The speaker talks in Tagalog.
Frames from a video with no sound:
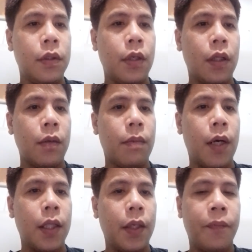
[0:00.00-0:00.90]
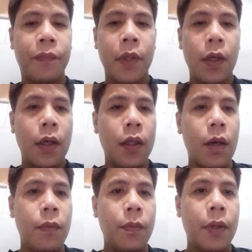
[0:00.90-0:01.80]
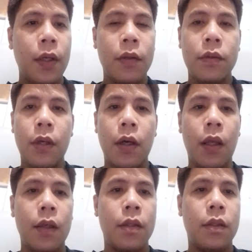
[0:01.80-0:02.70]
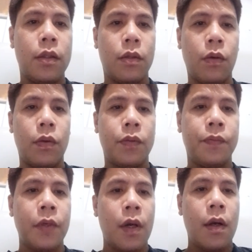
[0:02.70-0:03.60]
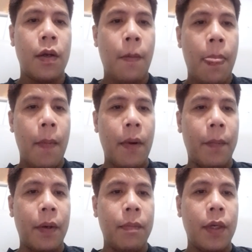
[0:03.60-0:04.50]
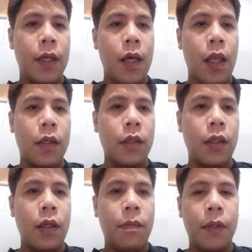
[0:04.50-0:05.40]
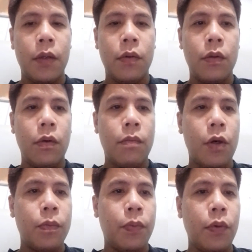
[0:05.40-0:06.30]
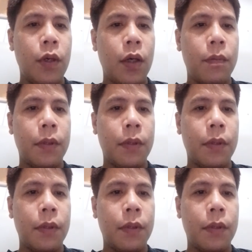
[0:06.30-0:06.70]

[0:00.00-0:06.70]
Gianni Bani. Yan po pili ko sa race 2. Pangpremera, Etsadel, Panigundo, Mount Polag,